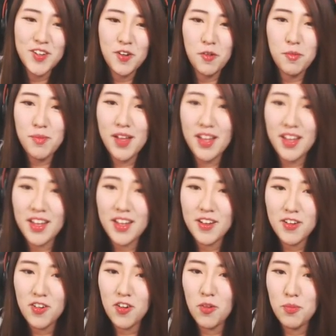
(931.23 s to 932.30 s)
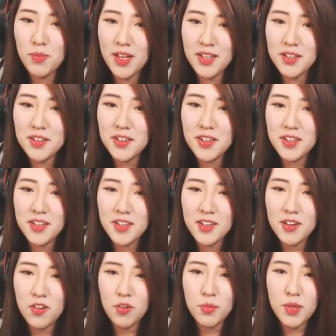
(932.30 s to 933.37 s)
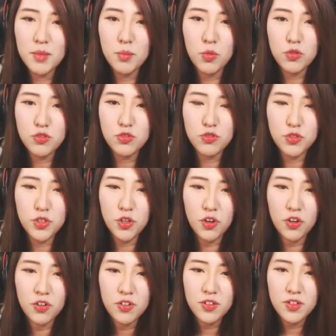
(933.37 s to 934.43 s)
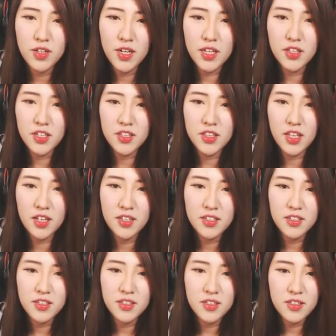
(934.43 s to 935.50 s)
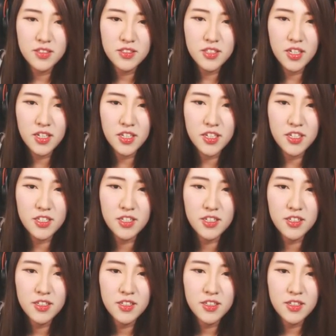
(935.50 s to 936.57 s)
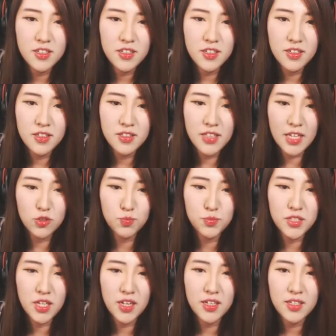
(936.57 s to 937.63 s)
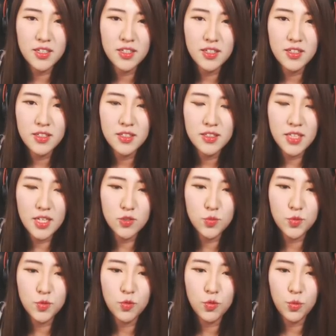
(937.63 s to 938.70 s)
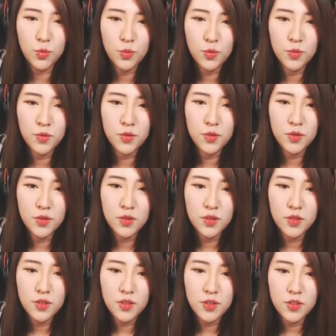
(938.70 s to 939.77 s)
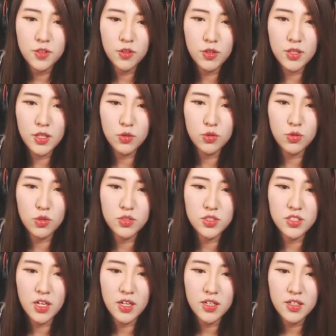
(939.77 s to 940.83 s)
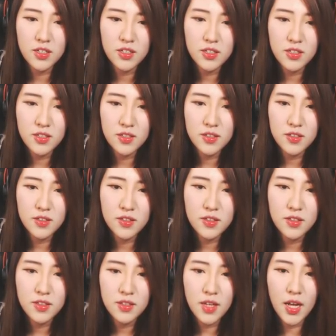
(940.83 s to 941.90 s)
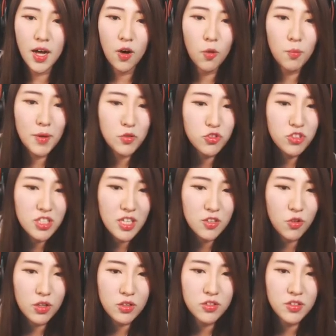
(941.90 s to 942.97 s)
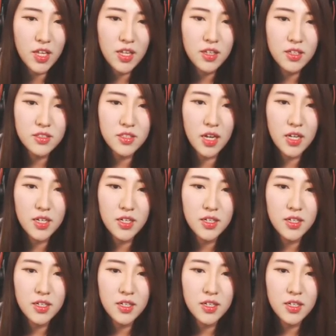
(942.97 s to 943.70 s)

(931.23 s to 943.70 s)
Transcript: 엄마 엄마 엄마는 모르는군요 안 되겠다. 쓰레기를 다 줍자. 다 줍고 여기다 또 던지자. 아, 엄마 유인하는 것 같은데? 자.